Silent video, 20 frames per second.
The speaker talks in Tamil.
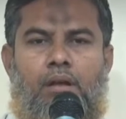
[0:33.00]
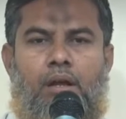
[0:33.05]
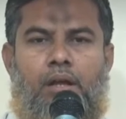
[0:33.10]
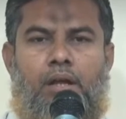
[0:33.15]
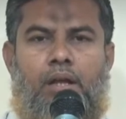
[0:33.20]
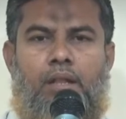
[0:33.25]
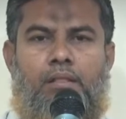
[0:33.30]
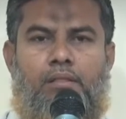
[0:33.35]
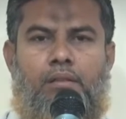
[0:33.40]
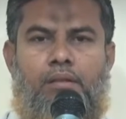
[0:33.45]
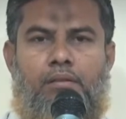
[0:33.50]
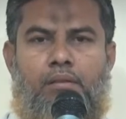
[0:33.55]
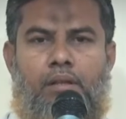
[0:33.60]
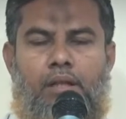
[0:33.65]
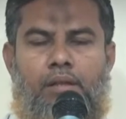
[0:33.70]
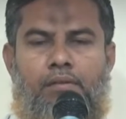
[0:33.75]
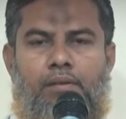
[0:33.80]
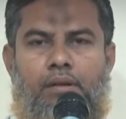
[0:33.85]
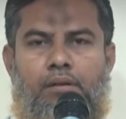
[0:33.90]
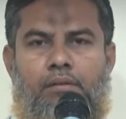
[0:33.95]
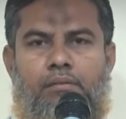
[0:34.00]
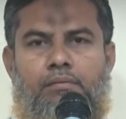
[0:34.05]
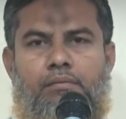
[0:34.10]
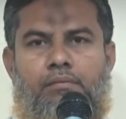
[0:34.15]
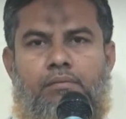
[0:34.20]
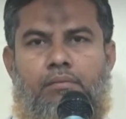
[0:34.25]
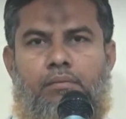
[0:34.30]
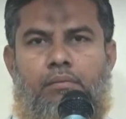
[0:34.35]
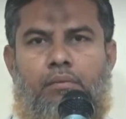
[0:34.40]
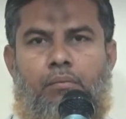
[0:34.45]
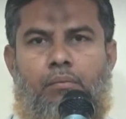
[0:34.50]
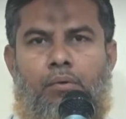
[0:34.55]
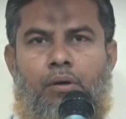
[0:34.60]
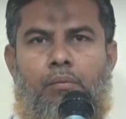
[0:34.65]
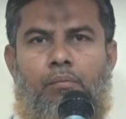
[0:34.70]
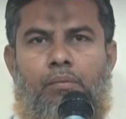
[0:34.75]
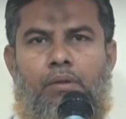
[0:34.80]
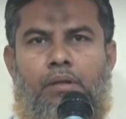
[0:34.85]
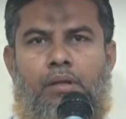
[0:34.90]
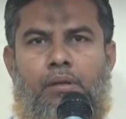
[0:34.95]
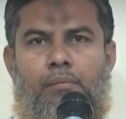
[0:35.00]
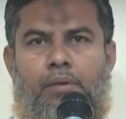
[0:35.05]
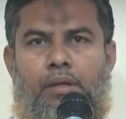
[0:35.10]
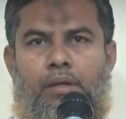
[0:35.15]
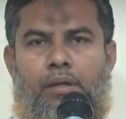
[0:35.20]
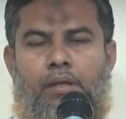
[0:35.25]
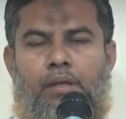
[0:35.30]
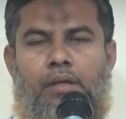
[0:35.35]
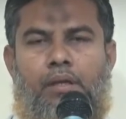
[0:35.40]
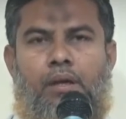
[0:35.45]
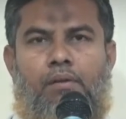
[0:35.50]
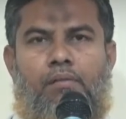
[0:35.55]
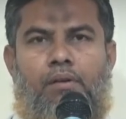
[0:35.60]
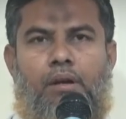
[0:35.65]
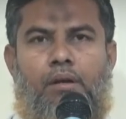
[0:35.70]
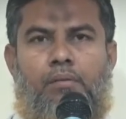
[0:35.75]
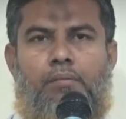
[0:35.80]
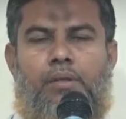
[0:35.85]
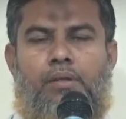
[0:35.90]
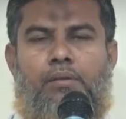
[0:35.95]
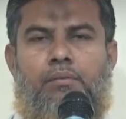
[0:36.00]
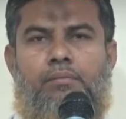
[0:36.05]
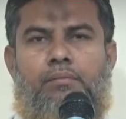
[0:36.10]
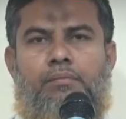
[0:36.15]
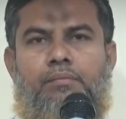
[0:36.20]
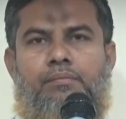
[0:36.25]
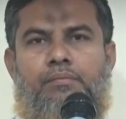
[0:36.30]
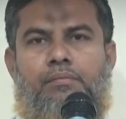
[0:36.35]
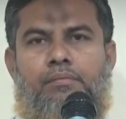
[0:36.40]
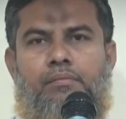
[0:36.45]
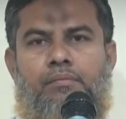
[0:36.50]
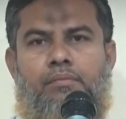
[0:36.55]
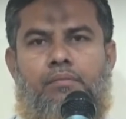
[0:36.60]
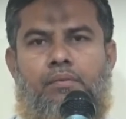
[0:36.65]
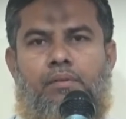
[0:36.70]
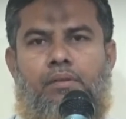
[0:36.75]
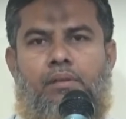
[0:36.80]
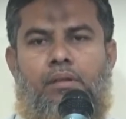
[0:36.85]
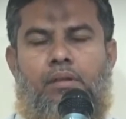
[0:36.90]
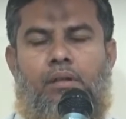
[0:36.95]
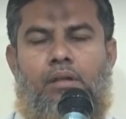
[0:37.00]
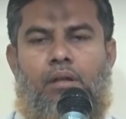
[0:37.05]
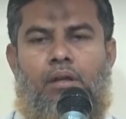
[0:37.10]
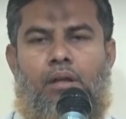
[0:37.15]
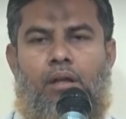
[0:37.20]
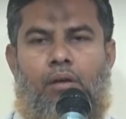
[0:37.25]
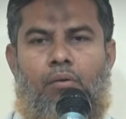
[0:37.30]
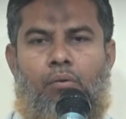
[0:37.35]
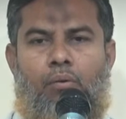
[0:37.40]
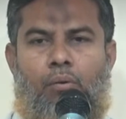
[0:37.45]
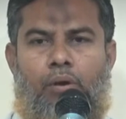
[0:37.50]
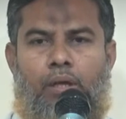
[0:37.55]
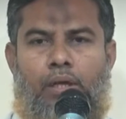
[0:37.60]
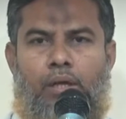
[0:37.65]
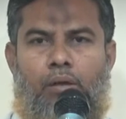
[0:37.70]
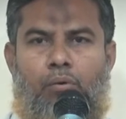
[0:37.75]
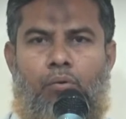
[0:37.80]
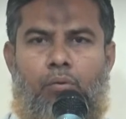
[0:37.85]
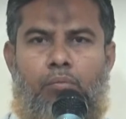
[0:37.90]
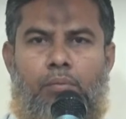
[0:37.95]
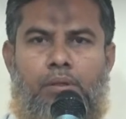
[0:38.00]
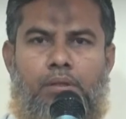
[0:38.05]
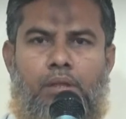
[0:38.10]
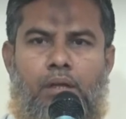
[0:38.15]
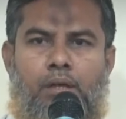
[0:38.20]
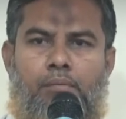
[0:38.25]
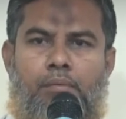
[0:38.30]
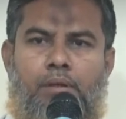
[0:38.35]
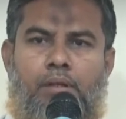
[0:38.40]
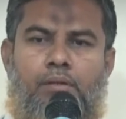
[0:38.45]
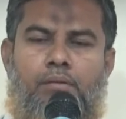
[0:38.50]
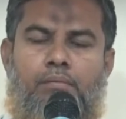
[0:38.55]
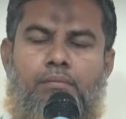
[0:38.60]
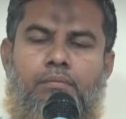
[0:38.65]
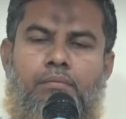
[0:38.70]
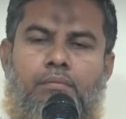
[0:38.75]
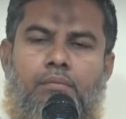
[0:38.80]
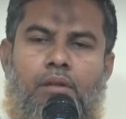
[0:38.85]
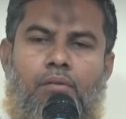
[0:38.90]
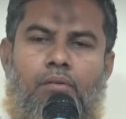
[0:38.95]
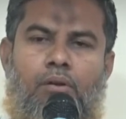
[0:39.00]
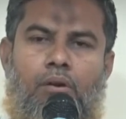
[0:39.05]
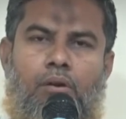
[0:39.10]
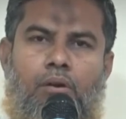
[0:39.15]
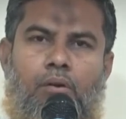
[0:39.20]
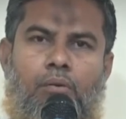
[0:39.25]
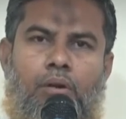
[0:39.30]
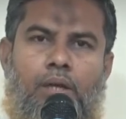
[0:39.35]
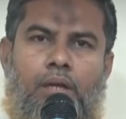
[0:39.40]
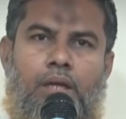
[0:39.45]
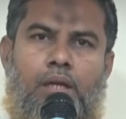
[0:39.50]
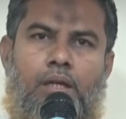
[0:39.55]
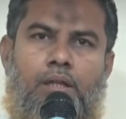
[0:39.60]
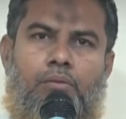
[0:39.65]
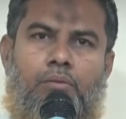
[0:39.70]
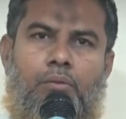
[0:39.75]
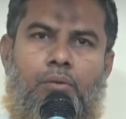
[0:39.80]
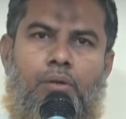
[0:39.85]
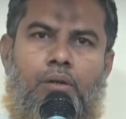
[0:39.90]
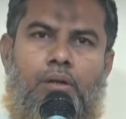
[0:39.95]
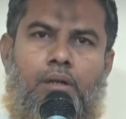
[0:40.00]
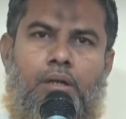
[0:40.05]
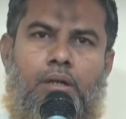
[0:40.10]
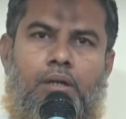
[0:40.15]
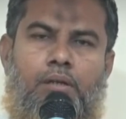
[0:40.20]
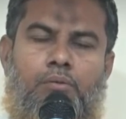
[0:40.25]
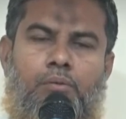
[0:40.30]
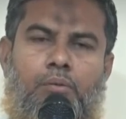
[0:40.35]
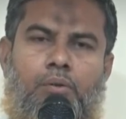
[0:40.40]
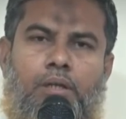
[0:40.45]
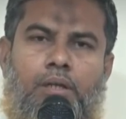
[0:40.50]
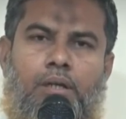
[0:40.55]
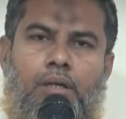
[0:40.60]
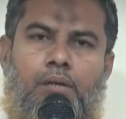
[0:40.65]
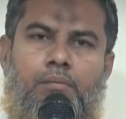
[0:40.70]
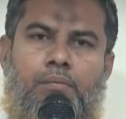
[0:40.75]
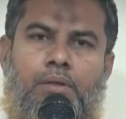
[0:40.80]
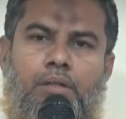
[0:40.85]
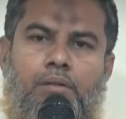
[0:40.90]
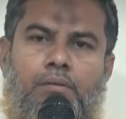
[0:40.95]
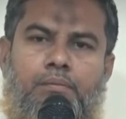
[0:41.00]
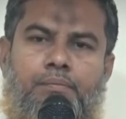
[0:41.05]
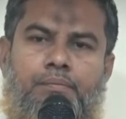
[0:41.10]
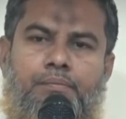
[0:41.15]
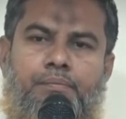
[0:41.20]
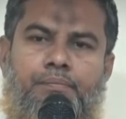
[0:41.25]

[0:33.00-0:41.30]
அகிலத்தின் தலைவர் முகமது நபி அவர்கள் மீதும் அவருடைய குடும்பத்தார் மீதும் அவர்களுடைய தோழர்கள் தோழியர்கள் மீதும்